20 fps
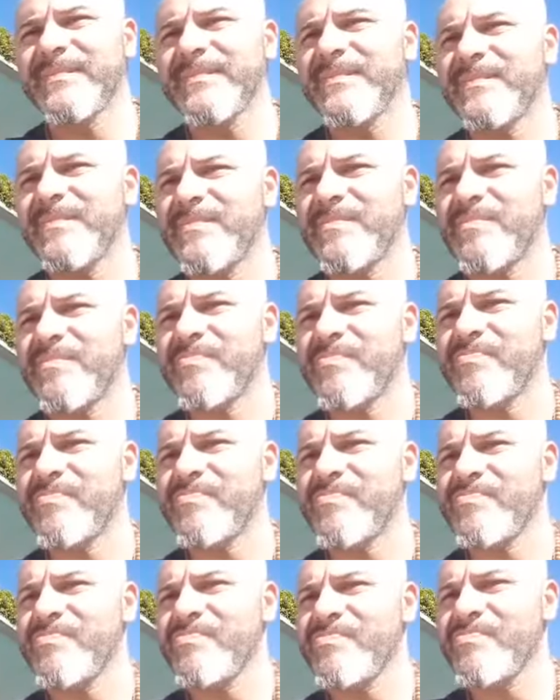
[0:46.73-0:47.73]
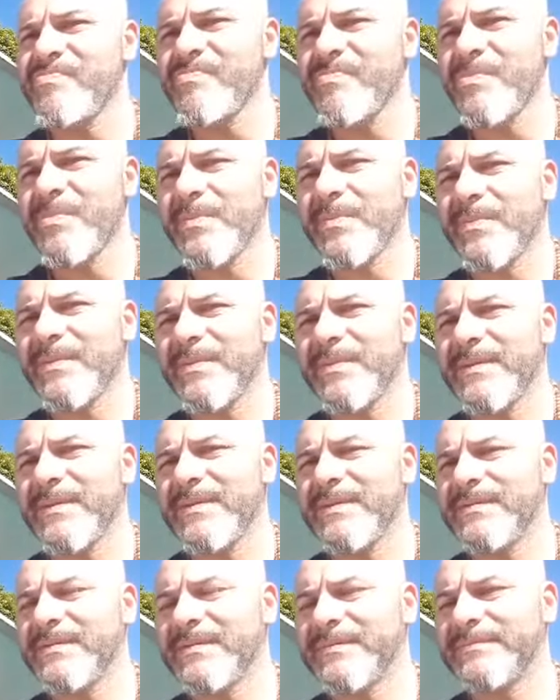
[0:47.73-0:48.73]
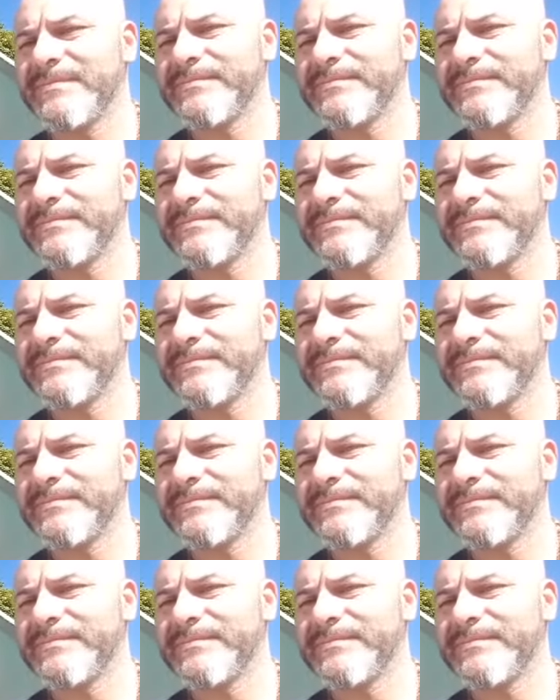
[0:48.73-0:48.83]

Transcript: la cremación de una persona querida.